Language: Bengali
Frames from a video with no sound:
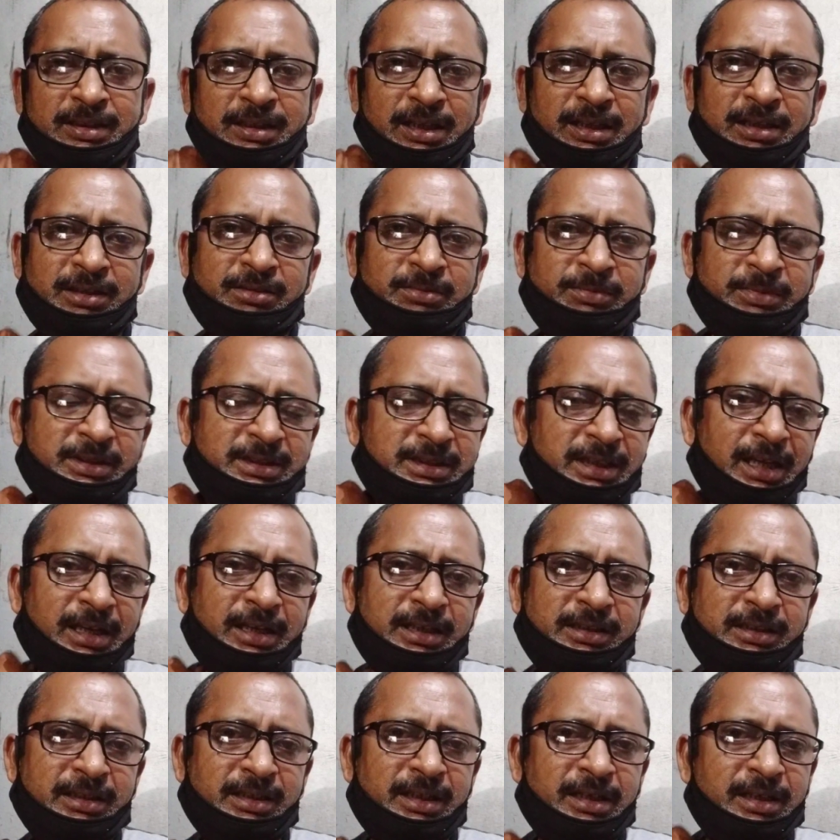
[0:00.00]
তাহলে তুমি
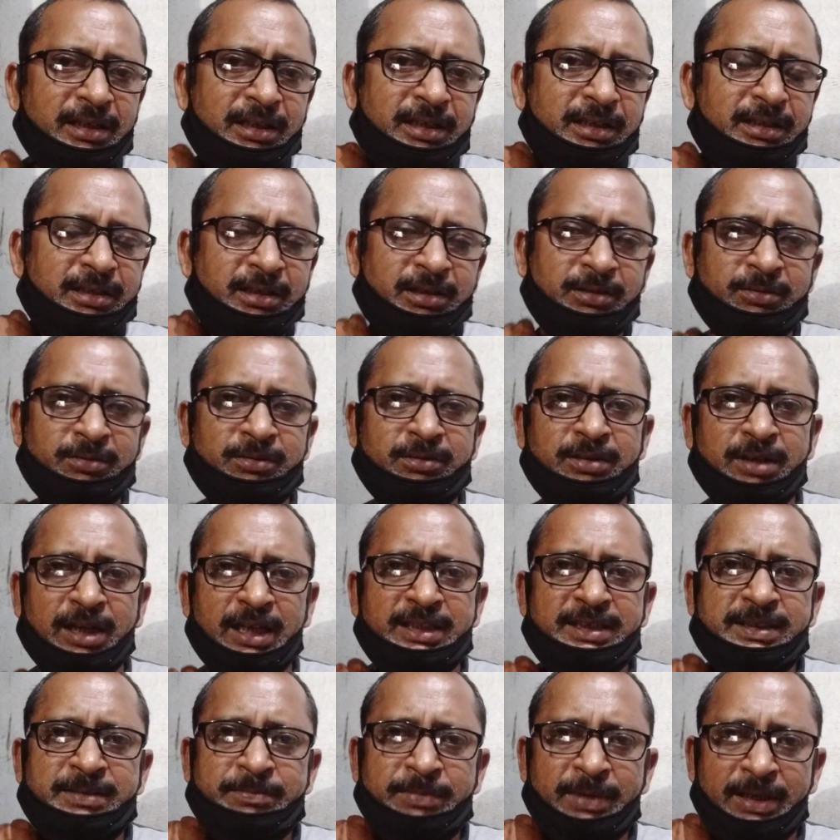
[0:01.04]
চালের তেলটাই দাও
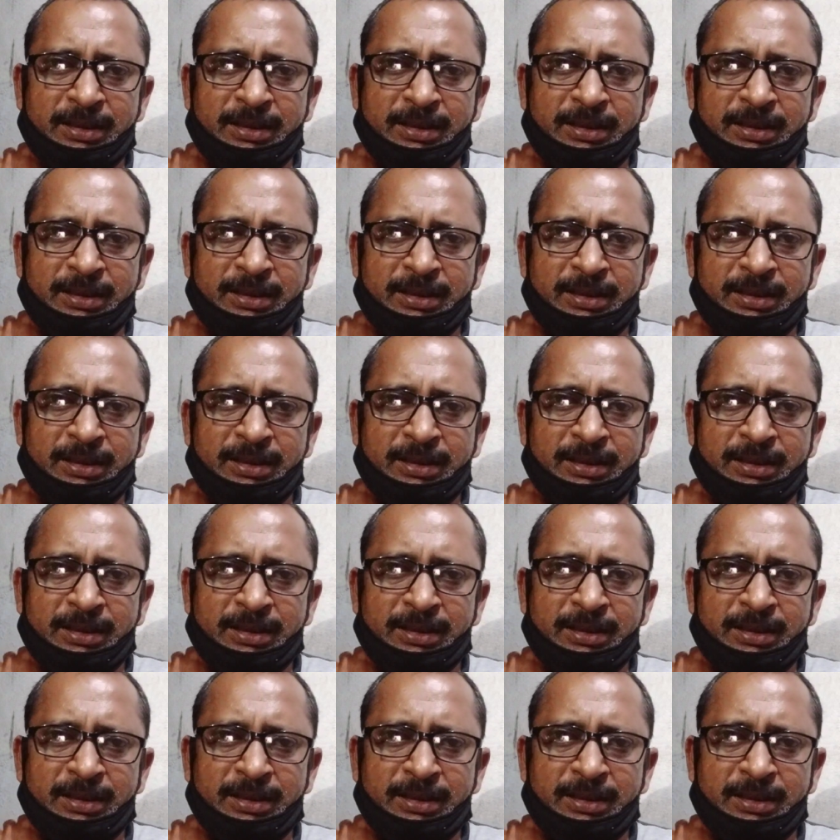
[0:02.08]
রাইস